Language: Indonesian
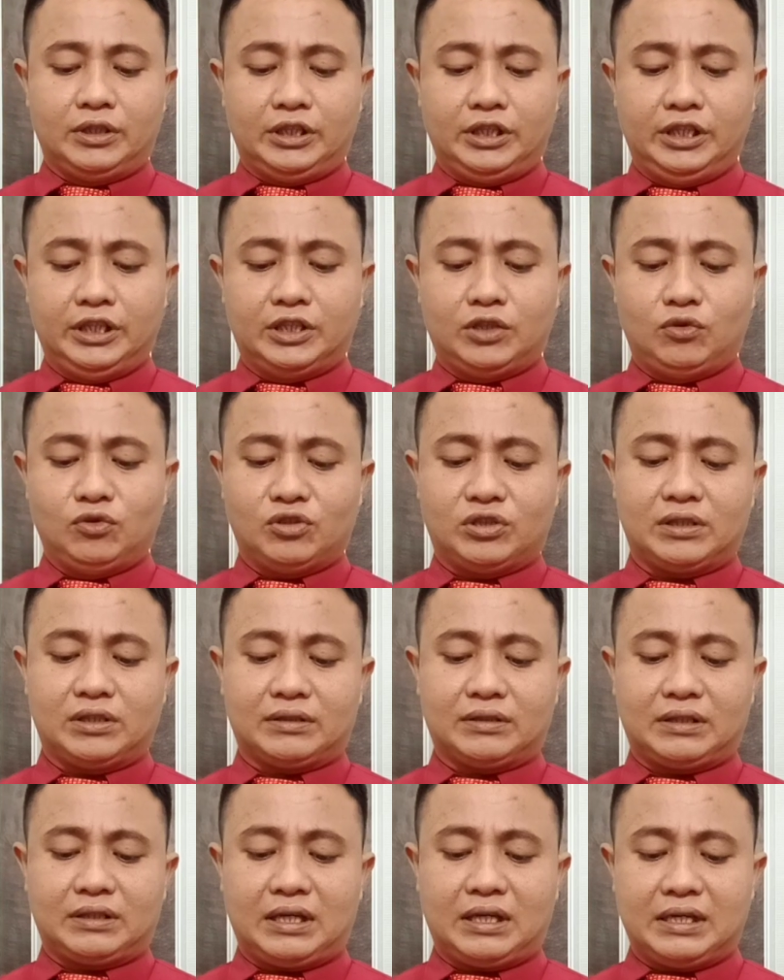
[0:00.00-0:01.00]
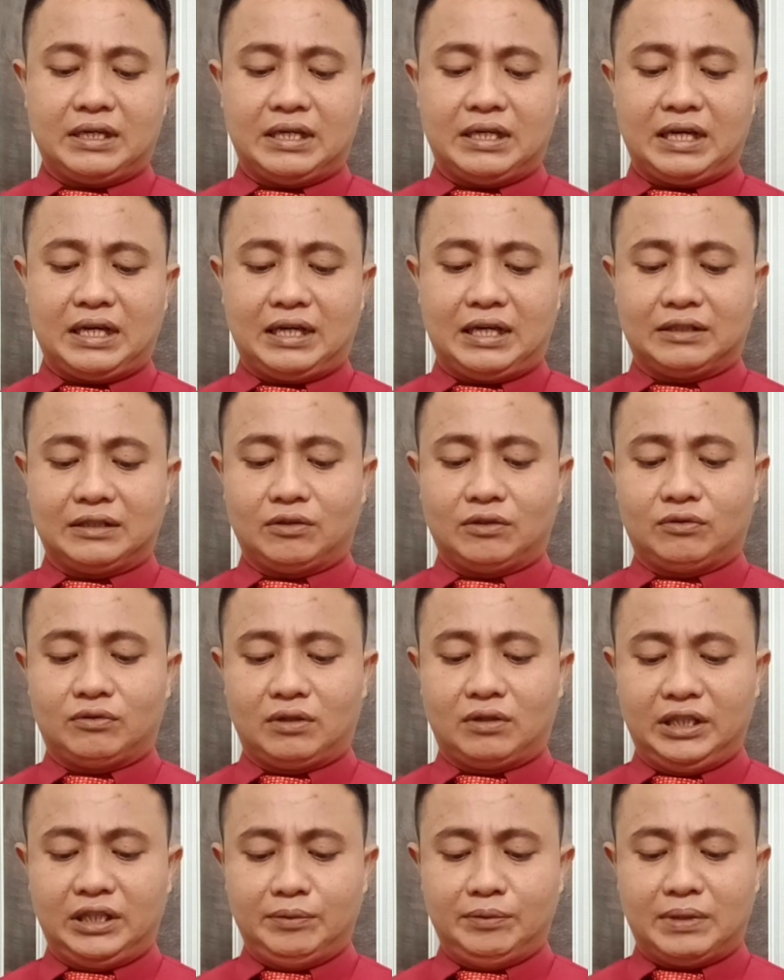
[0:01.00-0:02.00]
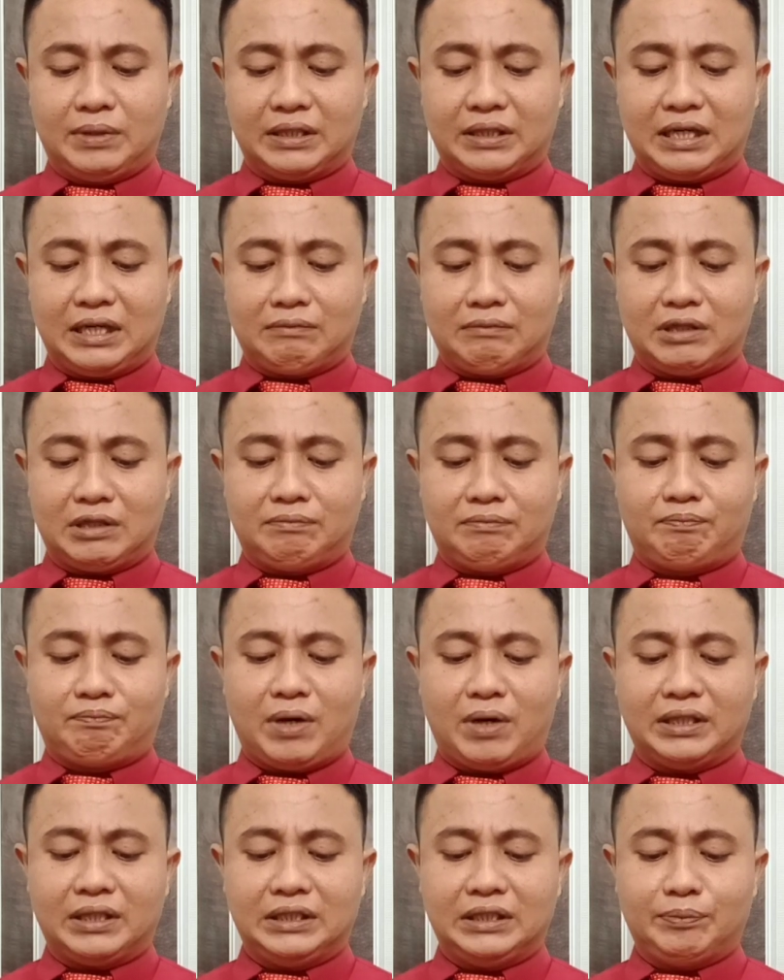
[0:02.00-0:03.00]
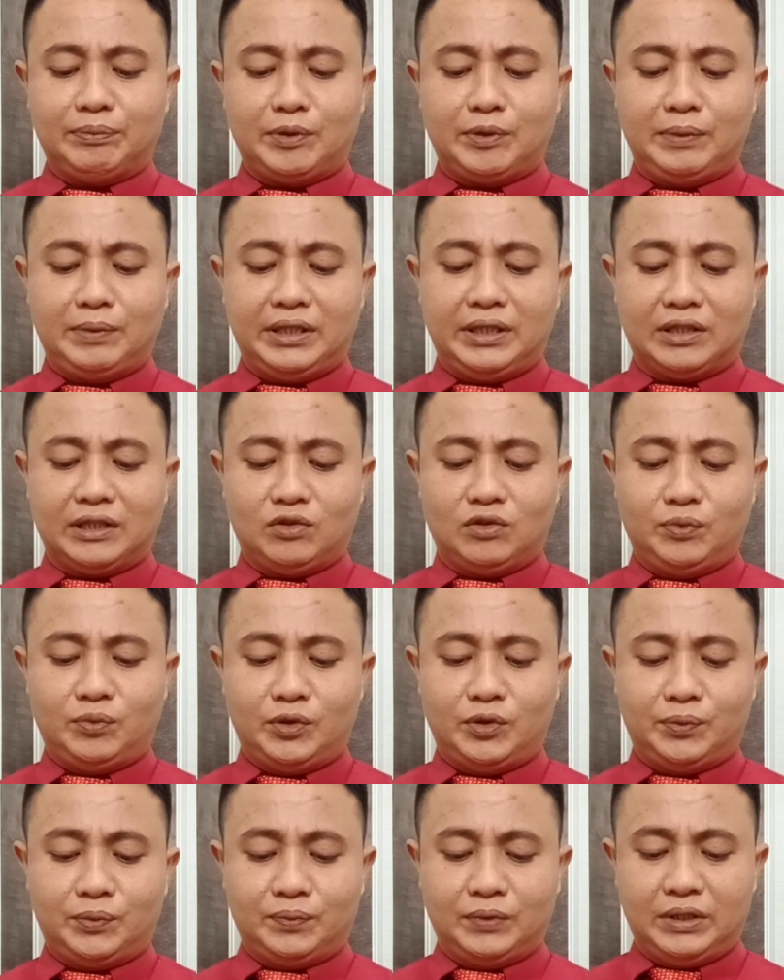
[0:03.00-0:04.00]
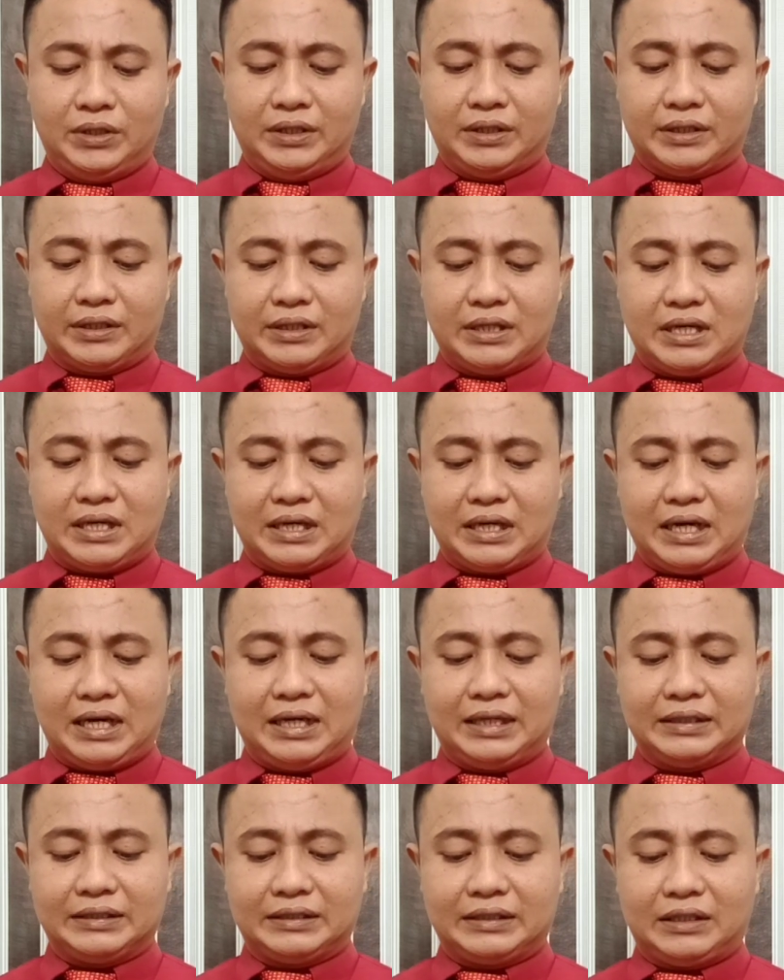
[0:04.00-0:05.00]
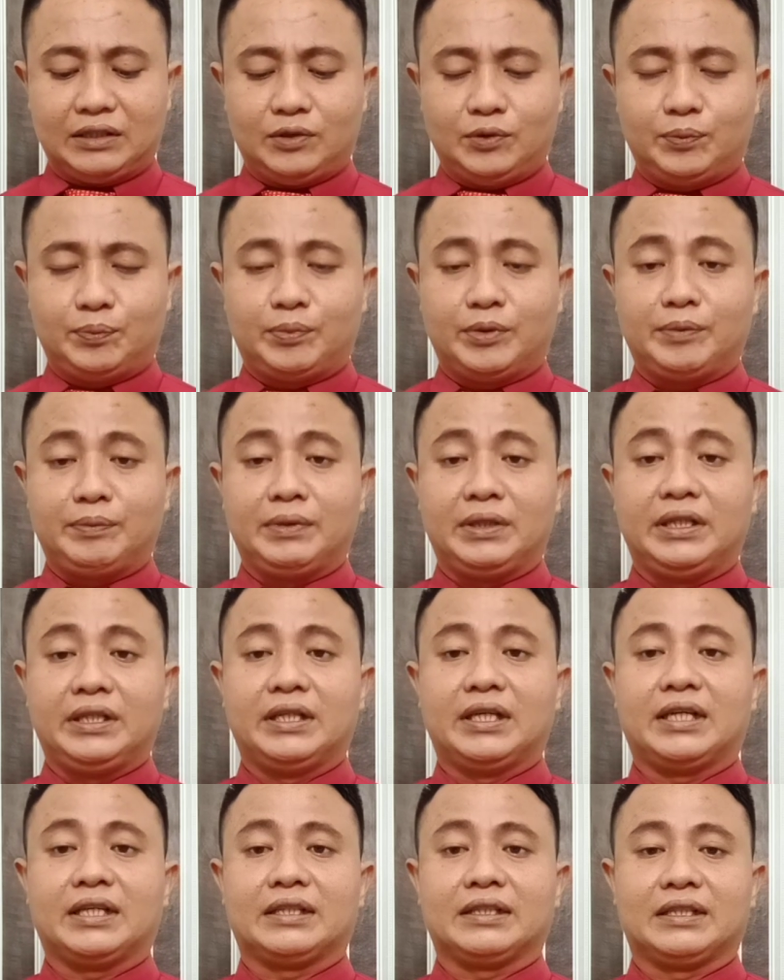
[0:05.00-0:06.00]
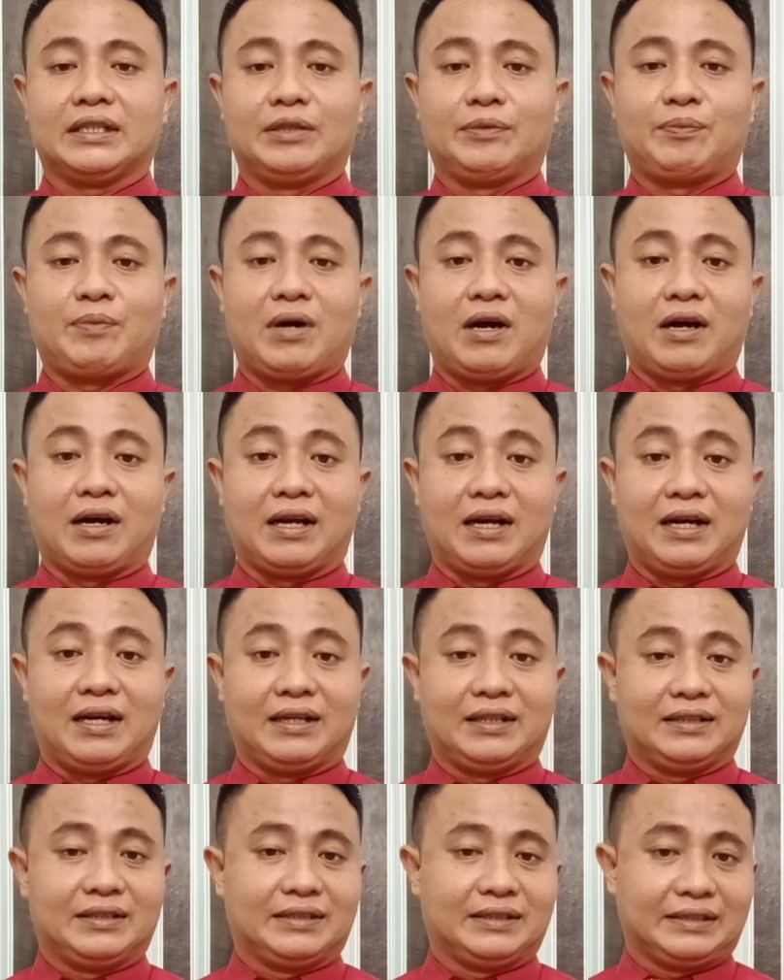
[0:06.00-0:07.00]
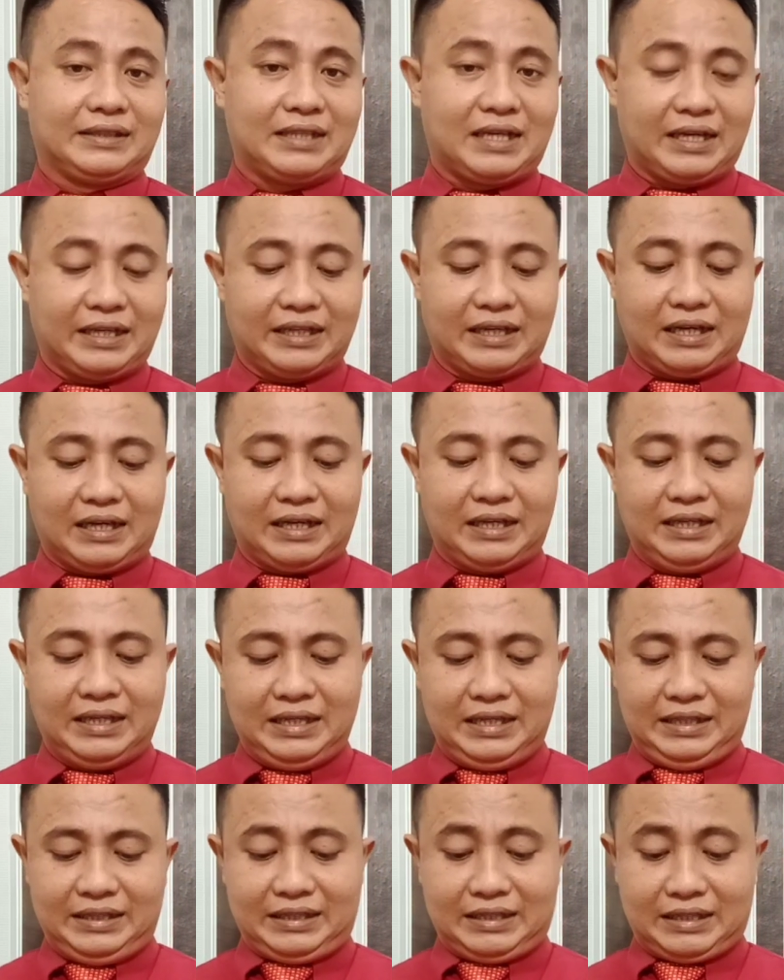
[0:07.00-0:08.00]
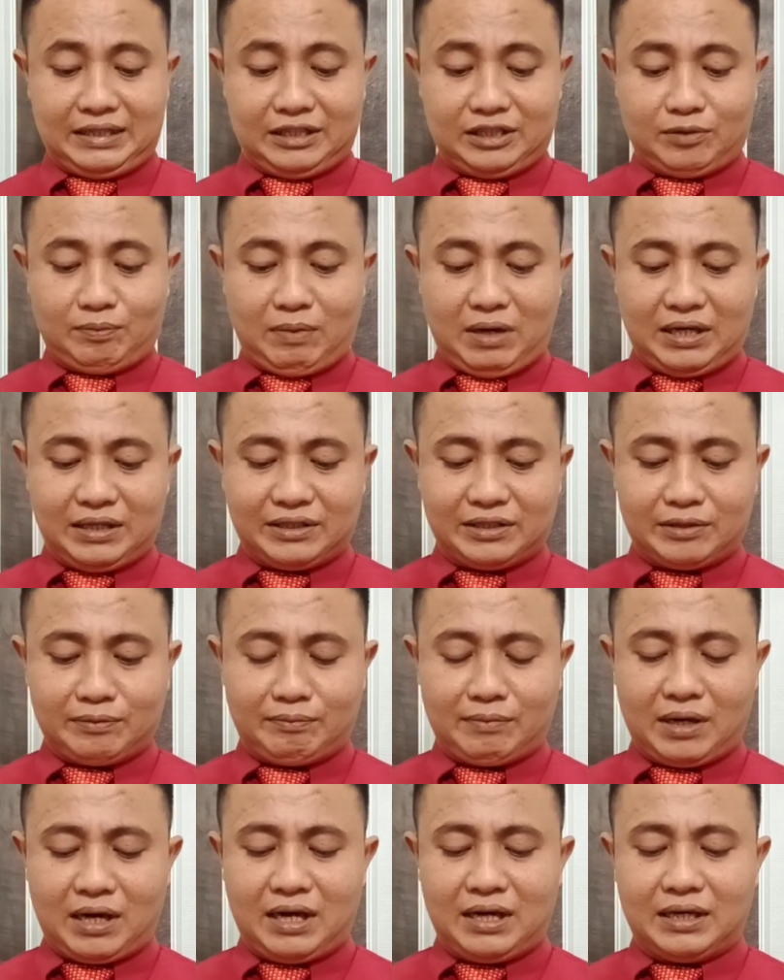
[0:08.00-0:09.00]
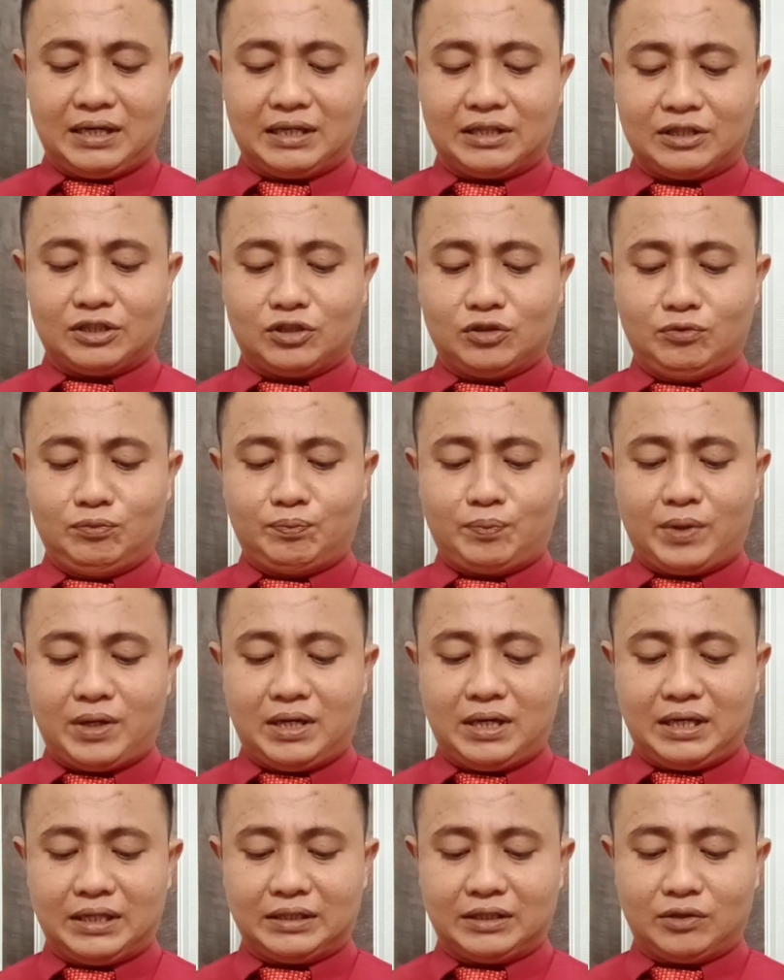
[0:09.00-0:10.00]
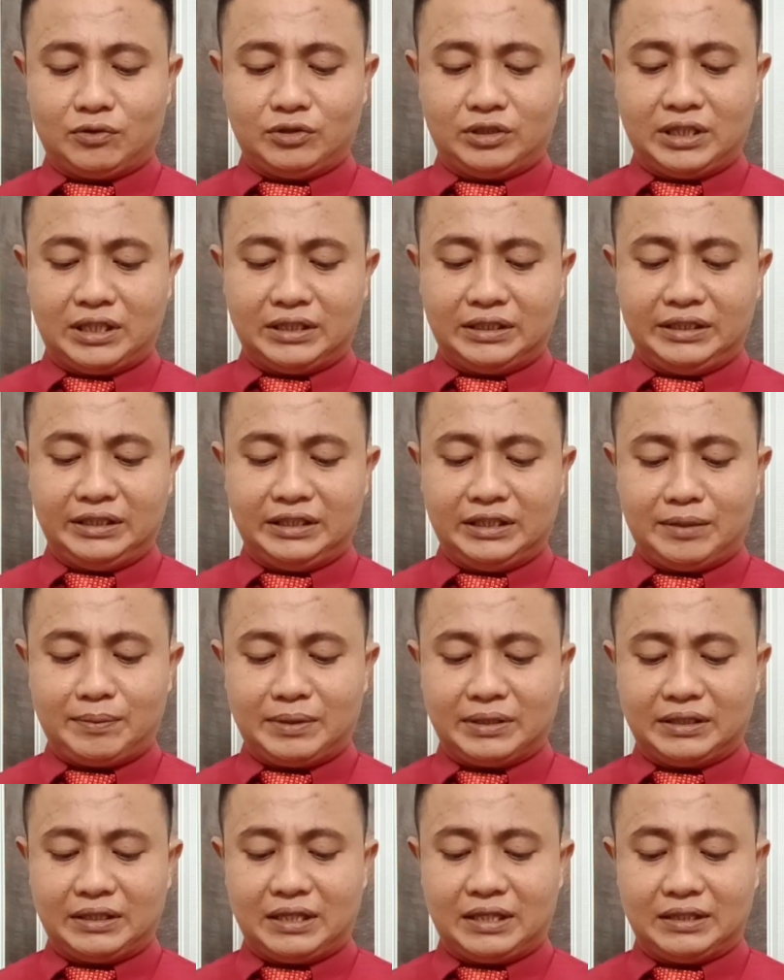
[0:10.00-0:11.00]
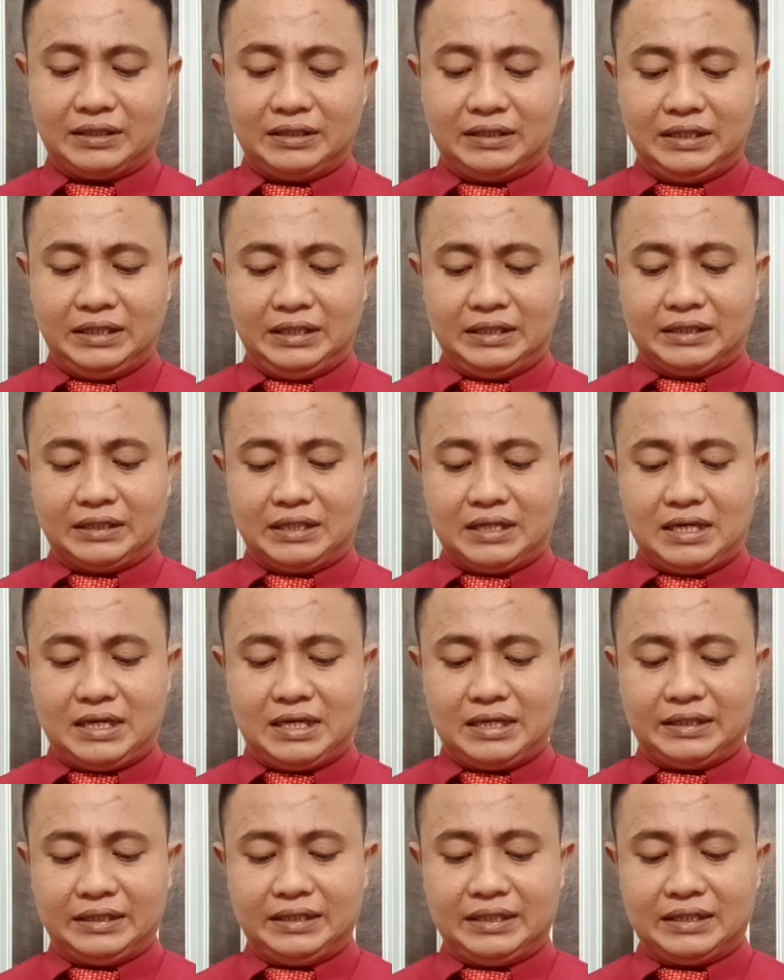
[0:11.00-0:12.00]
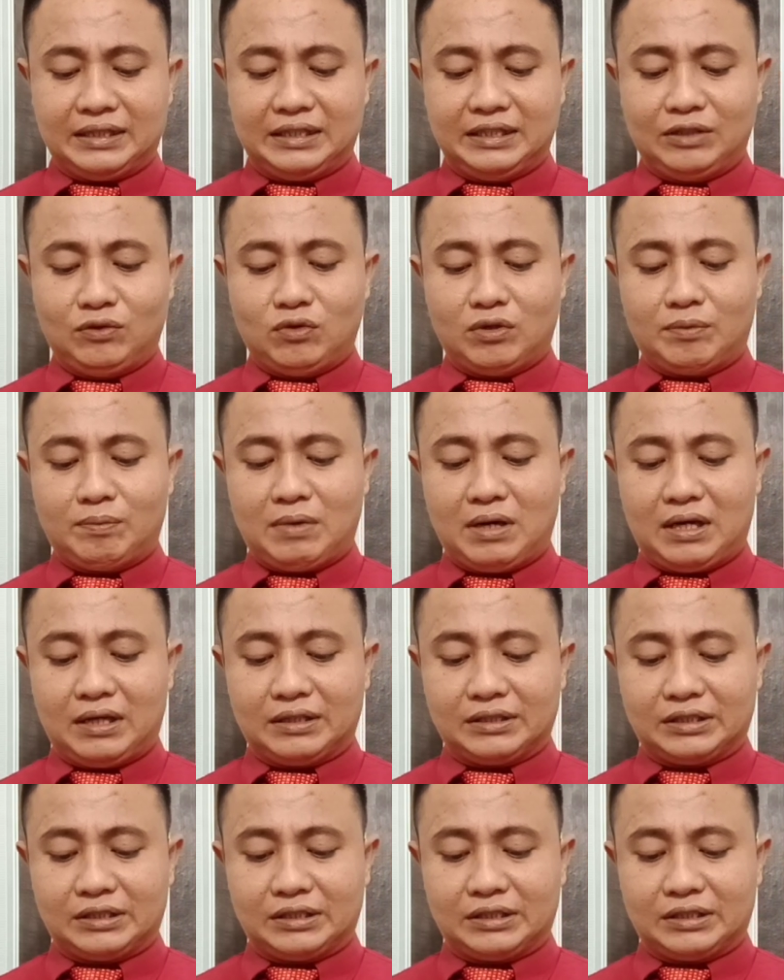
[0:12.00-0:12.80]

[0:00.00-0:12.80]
ikut serta dan atau terlibat dalam kampanye pemilihan umum dan atau pemilihan kepala daerah. Yang ke-11, melanggar sumpah atau janji jabatan dan yang ke-12,